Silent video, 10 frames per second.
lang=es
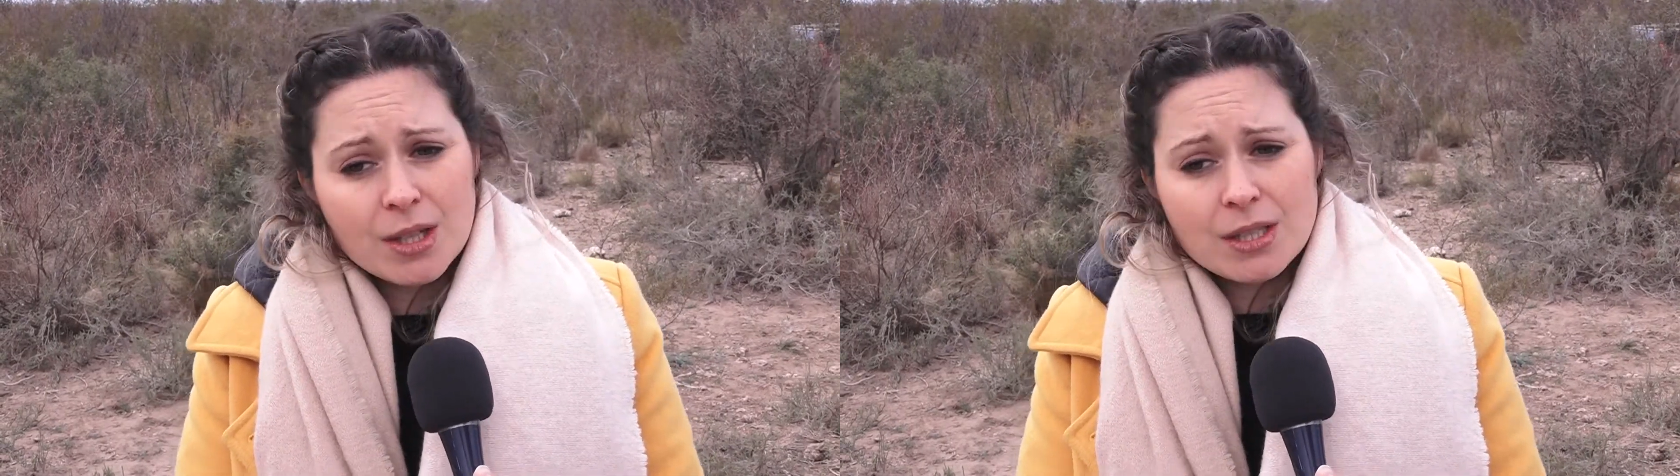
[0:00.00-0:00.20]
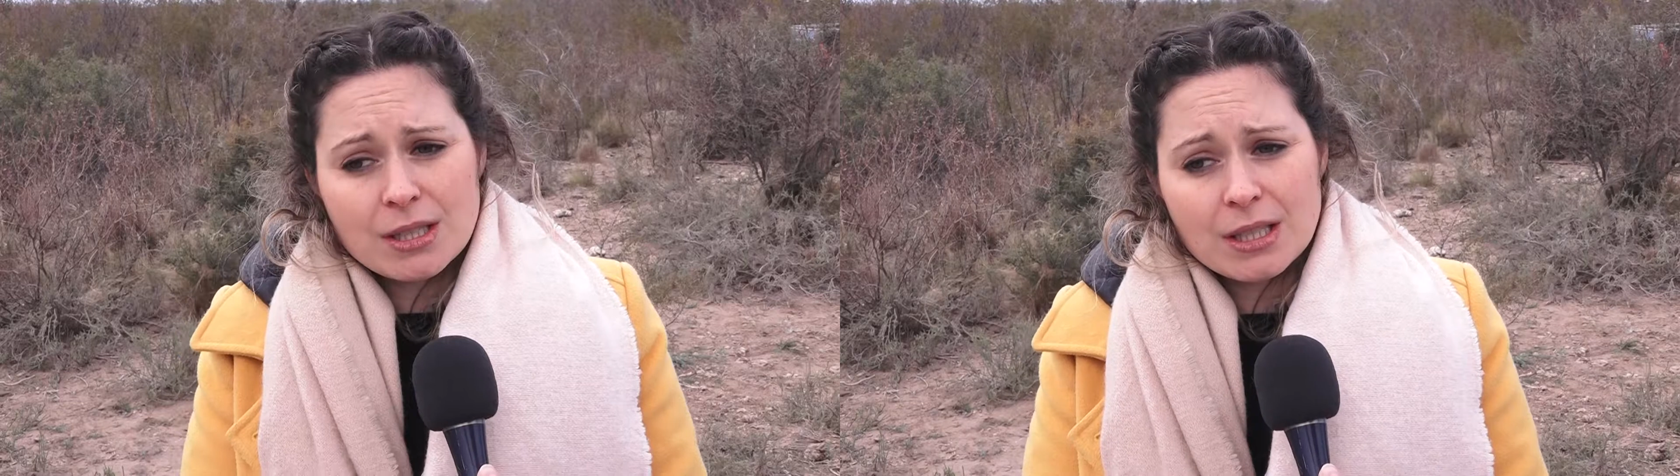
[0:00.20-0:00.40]

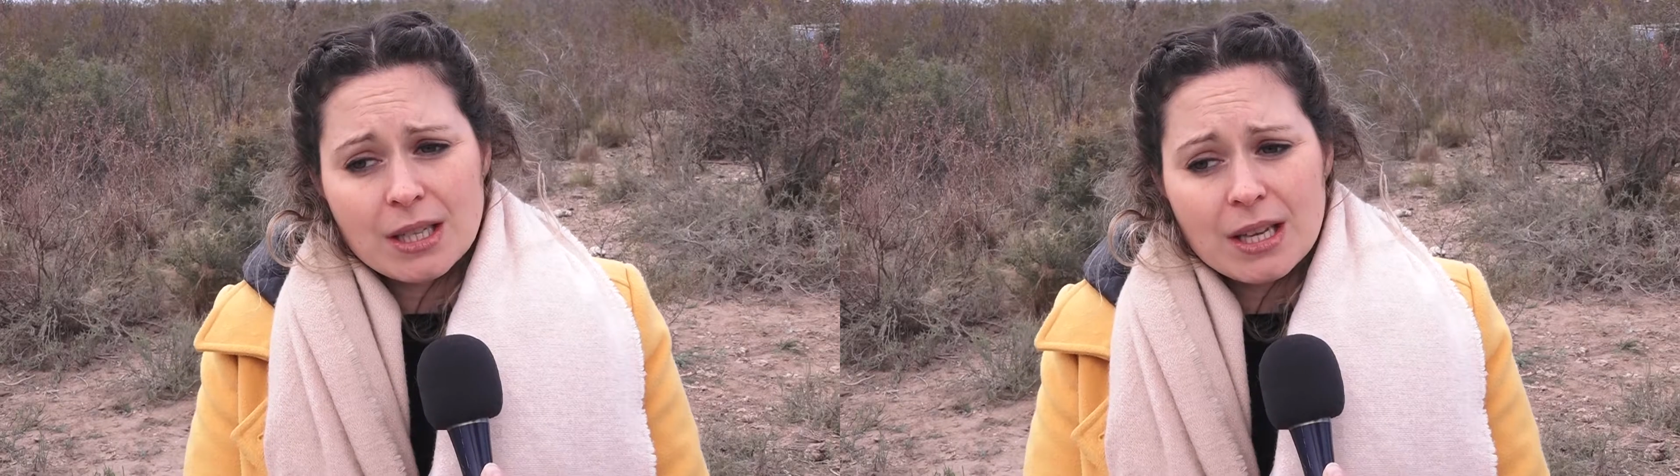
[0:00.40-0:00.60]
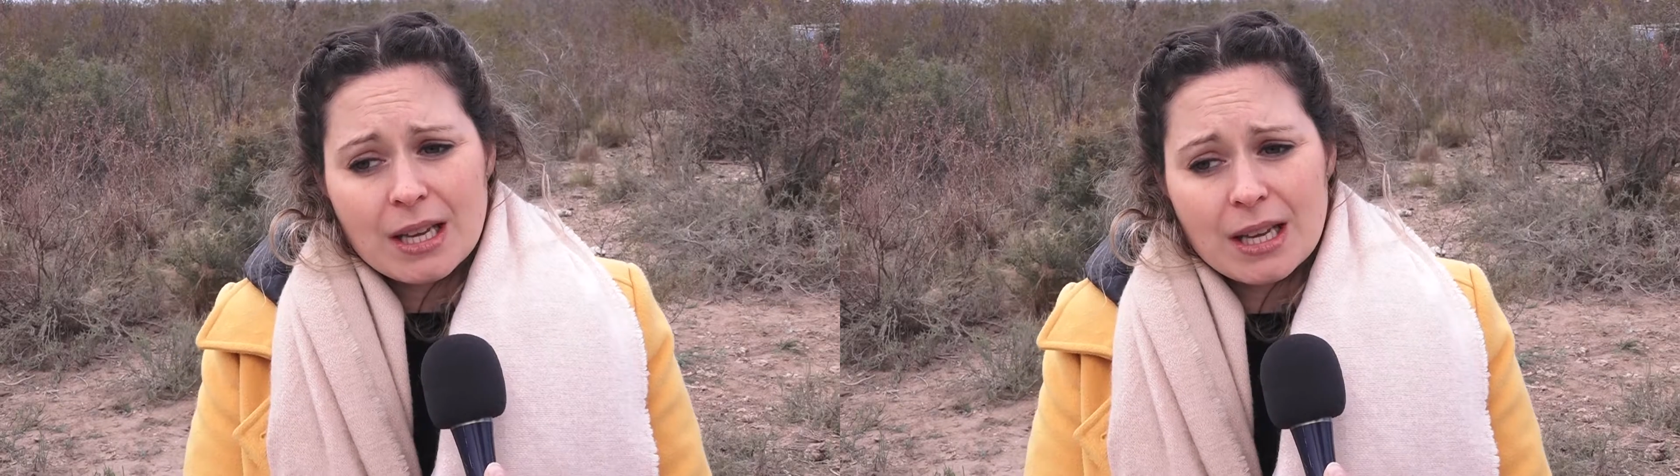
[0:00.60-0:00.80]
¿sí?
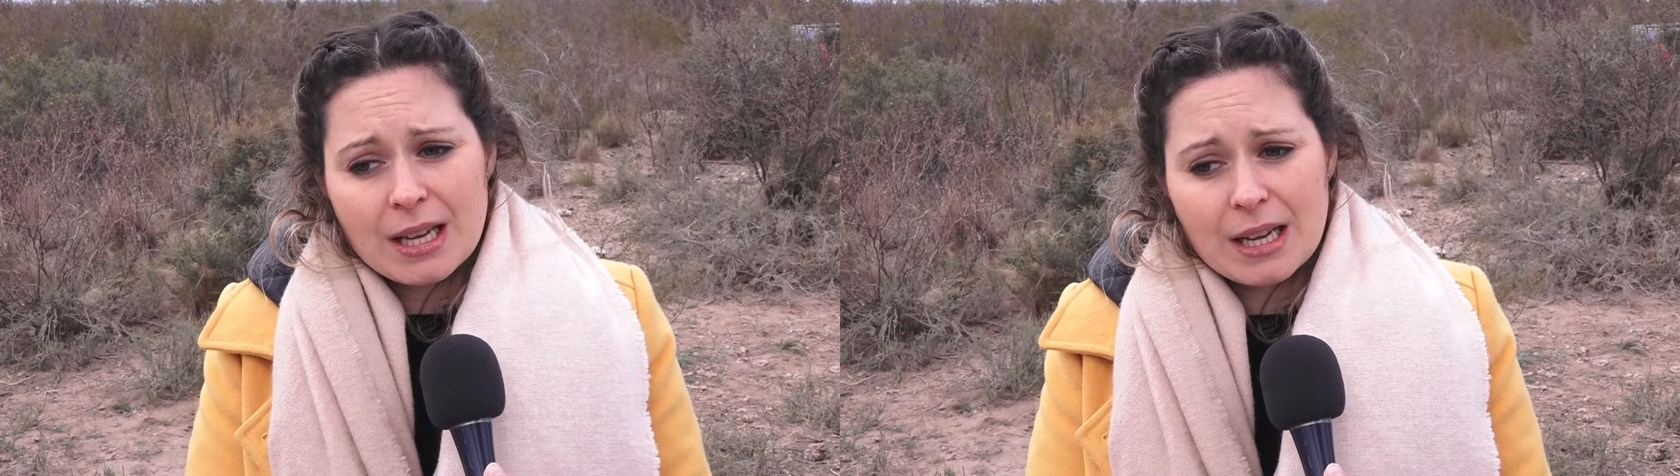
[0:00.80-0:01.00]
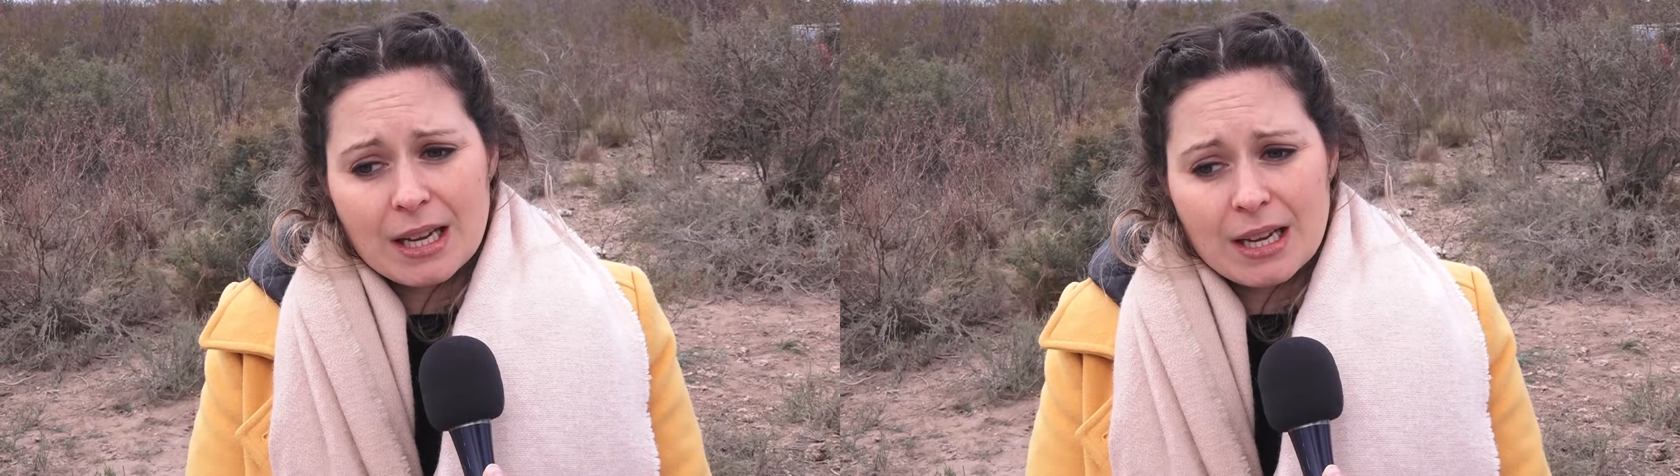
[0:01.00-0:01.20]

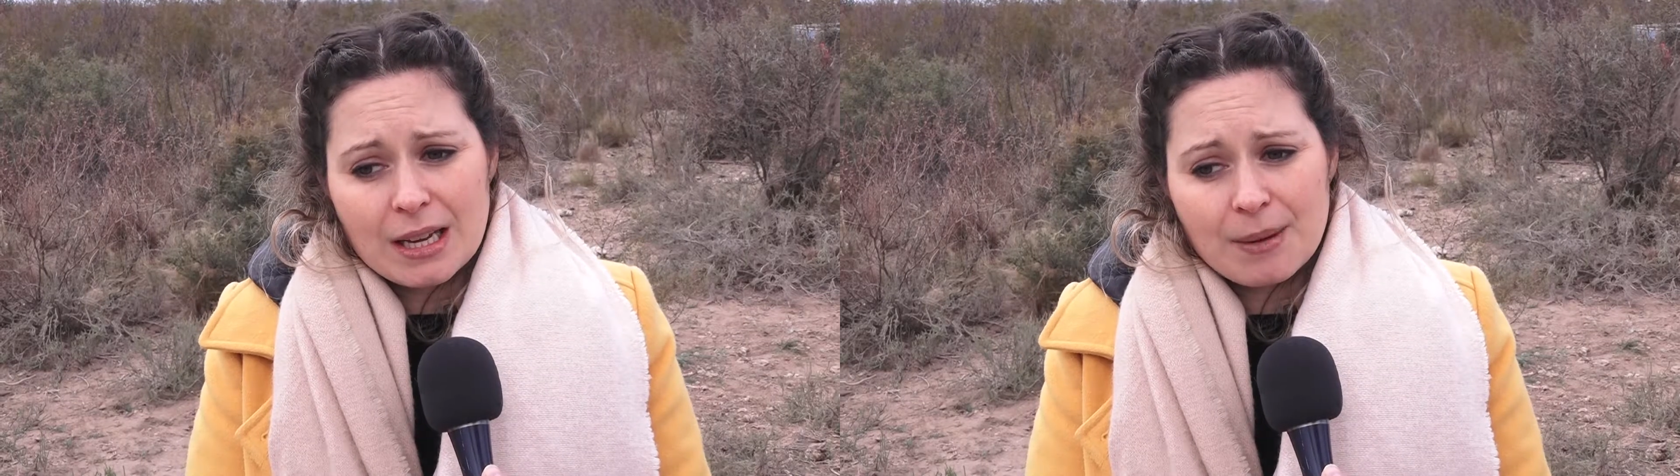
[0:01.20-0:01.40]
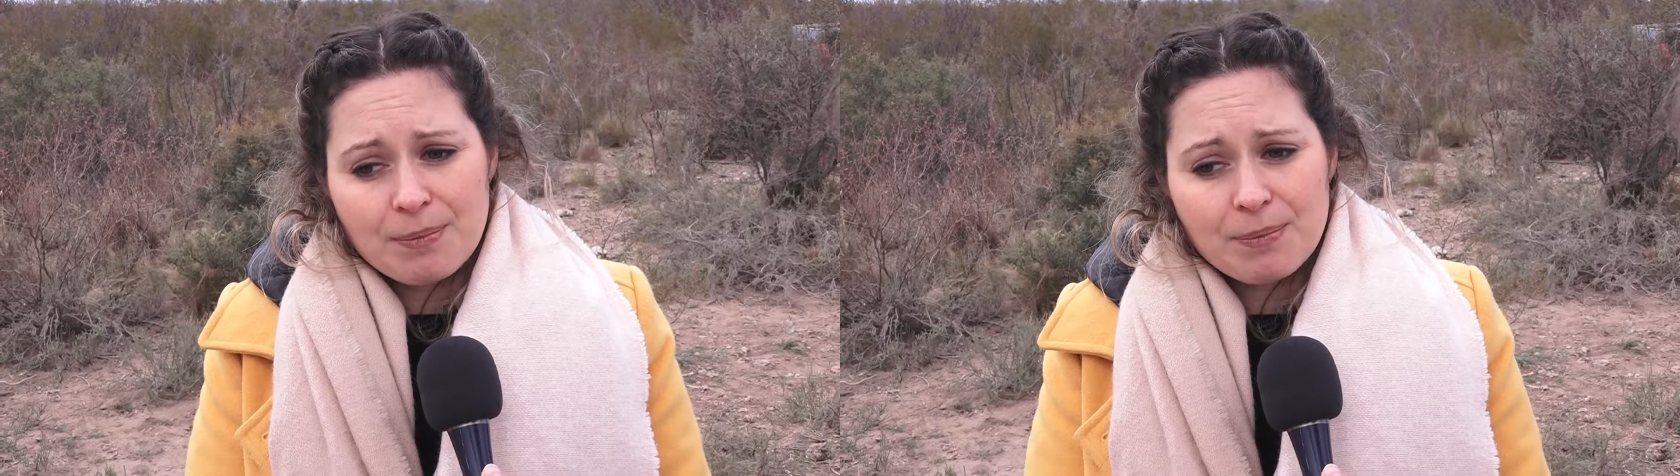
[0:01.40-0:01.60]
Eh,